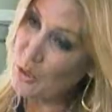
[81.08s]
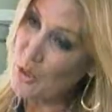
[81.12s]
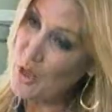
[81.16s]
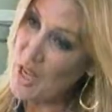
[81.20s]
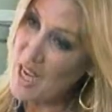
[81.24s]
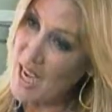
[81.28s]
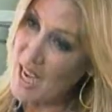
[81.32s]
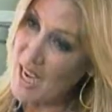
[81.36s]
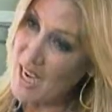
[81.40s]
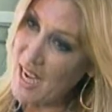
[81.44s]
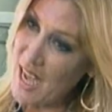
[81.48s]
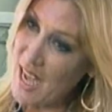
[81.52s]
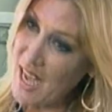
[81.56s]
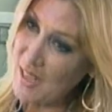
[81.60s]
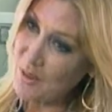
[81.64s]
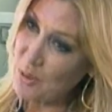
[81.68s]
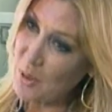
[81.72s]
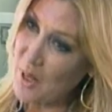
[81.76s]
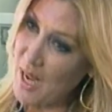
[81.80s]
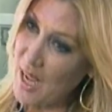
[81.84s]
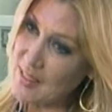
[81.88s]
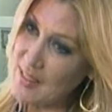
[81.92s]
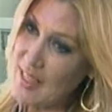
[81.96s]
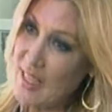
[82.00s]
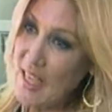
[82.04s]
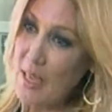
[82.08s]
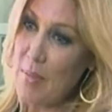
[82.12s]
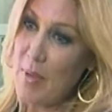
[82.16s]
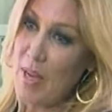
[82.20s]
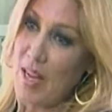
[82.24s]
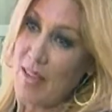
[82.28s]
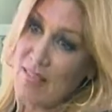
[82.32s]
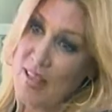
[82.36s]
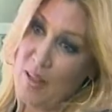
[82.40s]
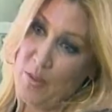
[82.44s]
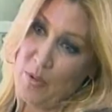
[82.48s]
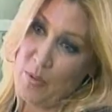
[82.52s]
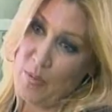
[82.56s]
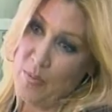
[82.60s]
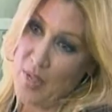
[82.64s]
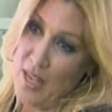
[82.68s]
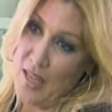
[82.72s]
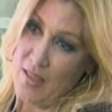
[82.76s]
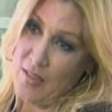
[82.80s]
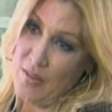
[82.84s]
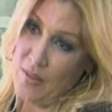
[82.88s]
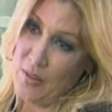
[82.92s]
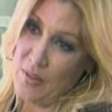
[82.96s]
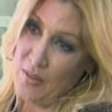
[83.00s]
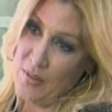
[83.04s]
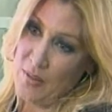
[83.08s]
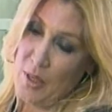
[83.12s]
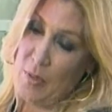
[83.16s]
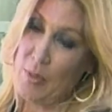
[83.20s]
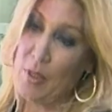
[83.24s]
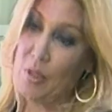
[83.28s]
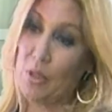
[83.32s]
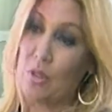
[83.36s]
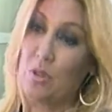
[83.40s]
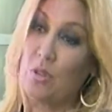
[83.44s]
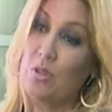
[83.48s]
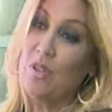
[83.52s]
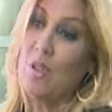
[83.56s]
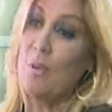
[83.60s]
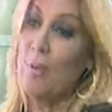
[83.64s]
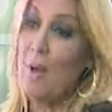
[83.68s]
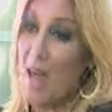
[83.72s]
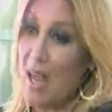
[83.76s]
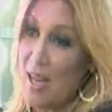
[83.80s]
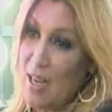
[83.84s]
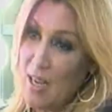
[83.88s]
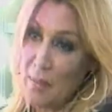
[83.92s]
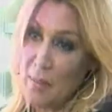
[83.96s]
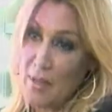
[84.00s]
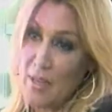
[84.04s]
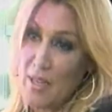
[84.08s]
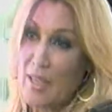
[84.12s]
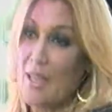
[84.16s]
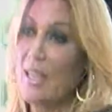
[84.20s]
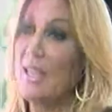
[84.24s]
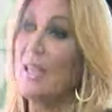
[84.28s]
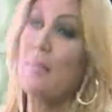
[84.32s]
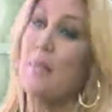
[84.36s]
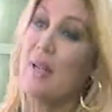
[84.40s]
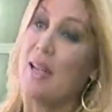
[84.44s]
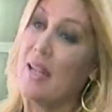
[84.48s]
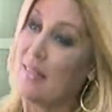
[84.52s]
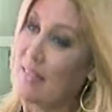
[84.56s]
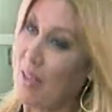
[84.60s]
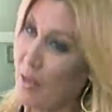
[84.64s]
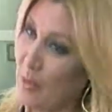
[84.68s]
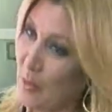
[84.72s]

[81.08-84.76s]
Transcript: llegas a tu casa, Jimena está durmiendo. Y cuando tú te vas en la mañana, Jimena está